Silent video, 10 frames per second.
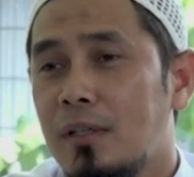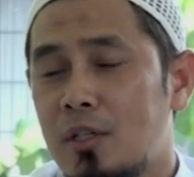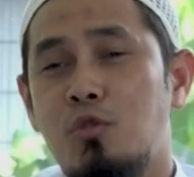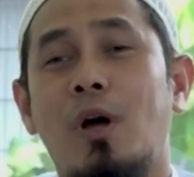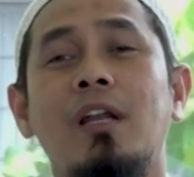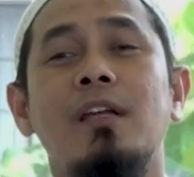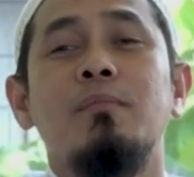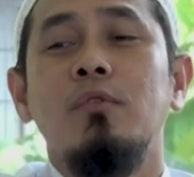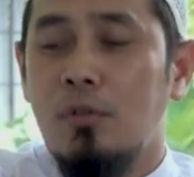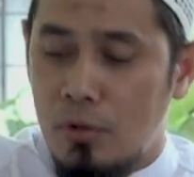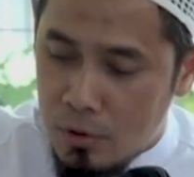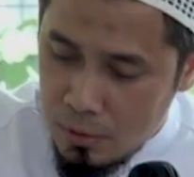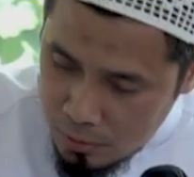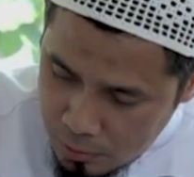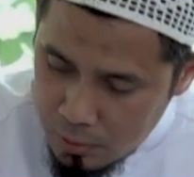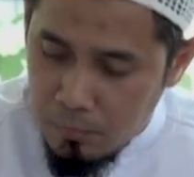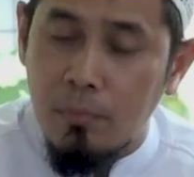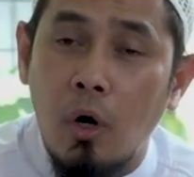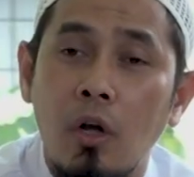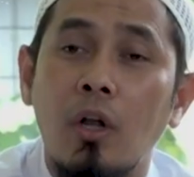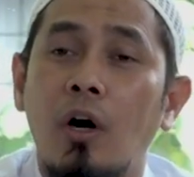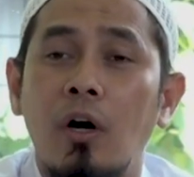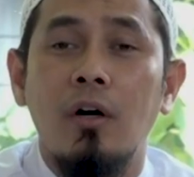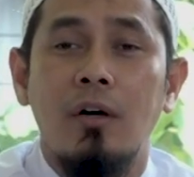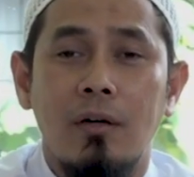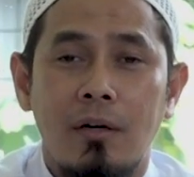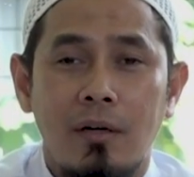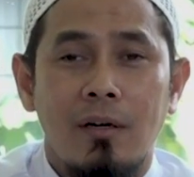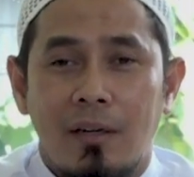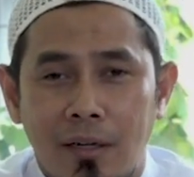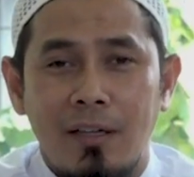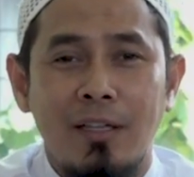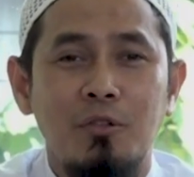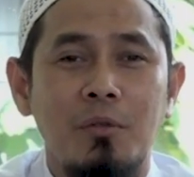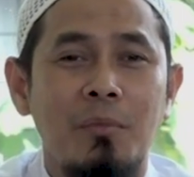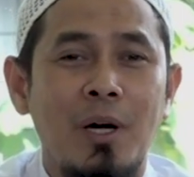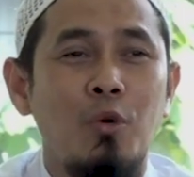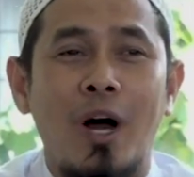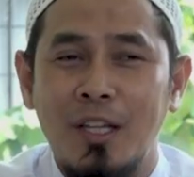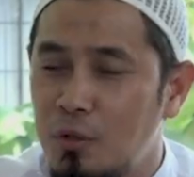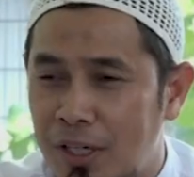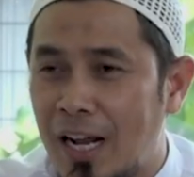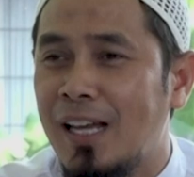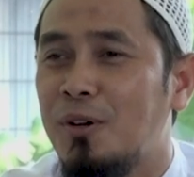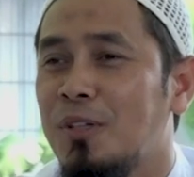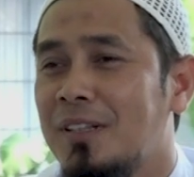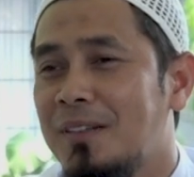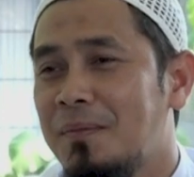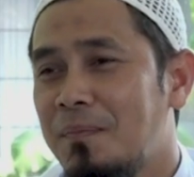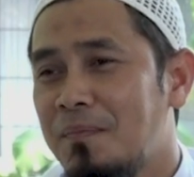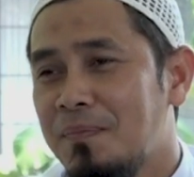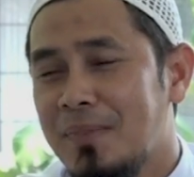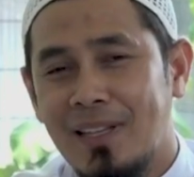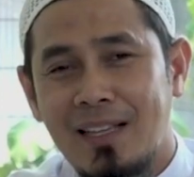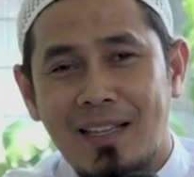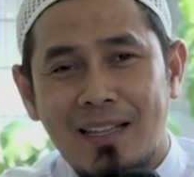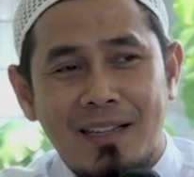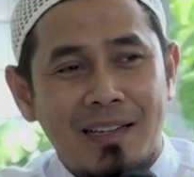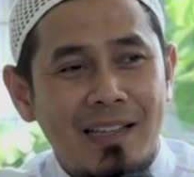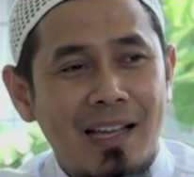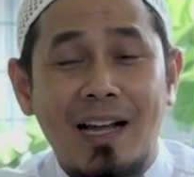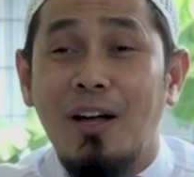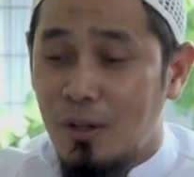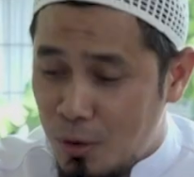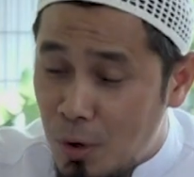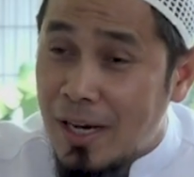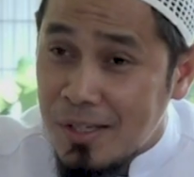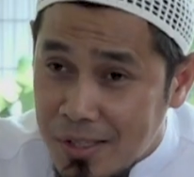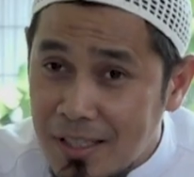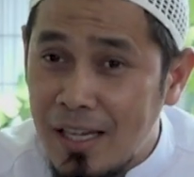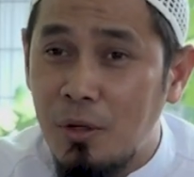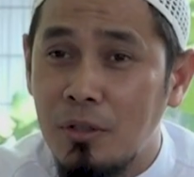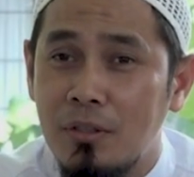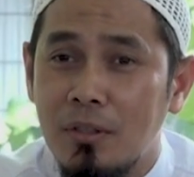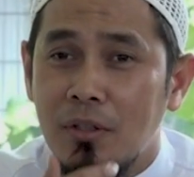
Kecuali ibu bolong. Itu mah kuahnya juga tidak ikut. Ya kalau kuah isinya ikut.